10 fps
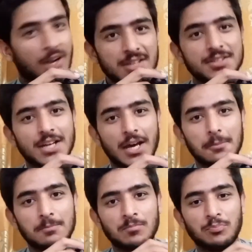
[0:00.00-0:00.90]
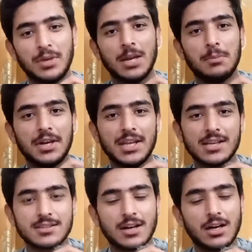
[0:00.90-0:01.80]
फर्स्ट टाइम मैंने
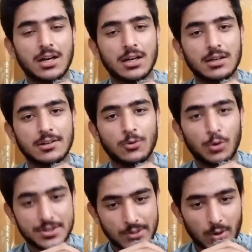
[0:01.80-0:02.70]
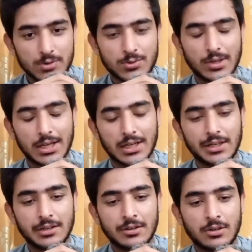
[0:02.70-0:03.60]
बीटीएस का कोई सॉन्ग सुना
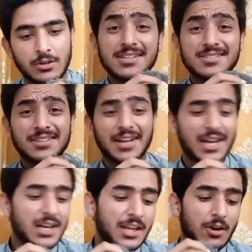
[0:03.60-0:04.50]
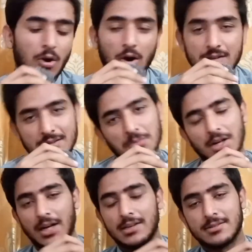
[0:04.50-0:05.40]
है इट इज़ रियली
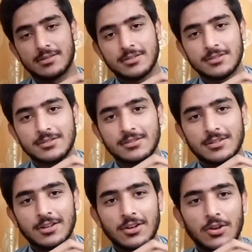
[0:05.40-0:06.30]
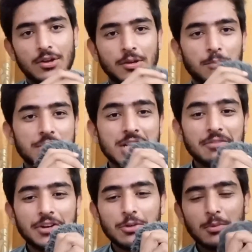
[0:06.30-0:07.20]
ऑसम गाइस
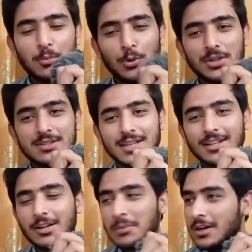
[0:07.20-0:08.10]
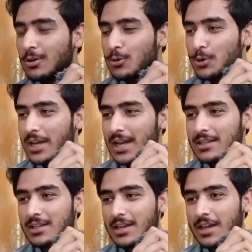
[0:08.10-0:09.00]
पिछली वीडियो में बहुत ही ज़्यादा कमेंट लोगों के
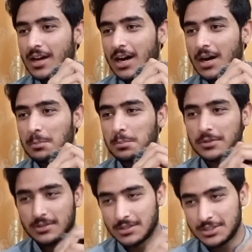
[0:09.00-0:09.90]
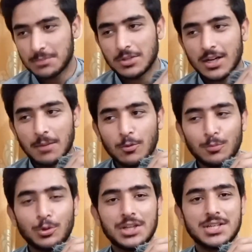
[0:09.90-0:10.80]
आए थे कि आप जब तक आपको
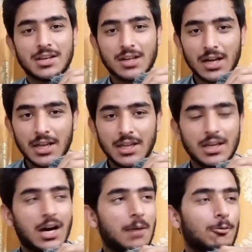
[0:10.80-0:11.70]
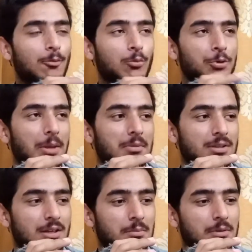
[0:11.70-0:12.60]
पूरी जानकारी या आपको पूरी
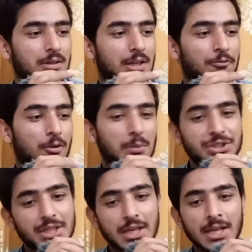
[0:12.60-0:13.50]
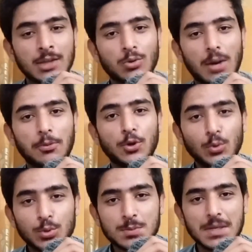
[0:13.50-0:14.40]
मतलब इन्फॉर्मेशन नहीं है तो आप
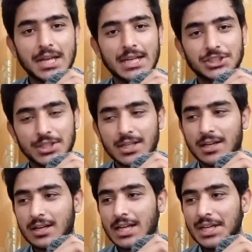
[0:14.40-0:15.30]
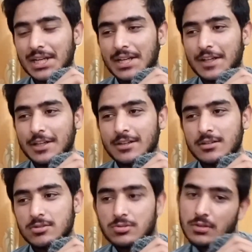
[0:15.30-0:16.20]
क्यों उस पर रिएक्शन कर रहे
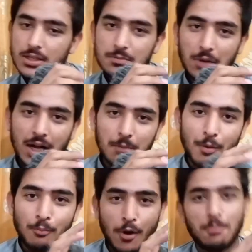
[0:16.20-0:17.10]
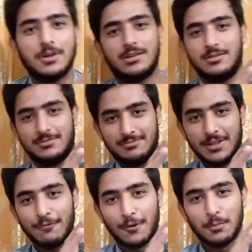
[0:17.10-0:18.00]
हैं सो इस बार हमें प्रॉपर
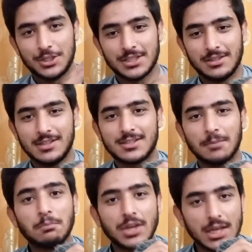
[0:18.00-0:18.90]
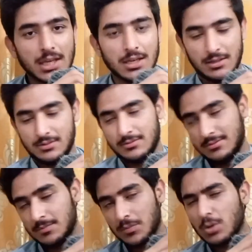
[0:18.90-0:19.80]
इन्फॉर्मेशन थी सबकी
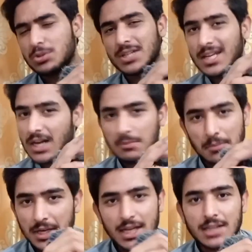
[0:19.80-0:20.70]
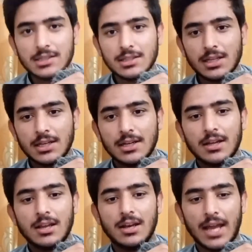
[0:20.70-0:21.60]
कुछ के नाम हमें नहीं आते थे
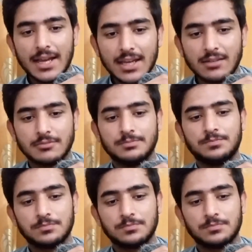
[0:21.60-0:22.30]
लेकिन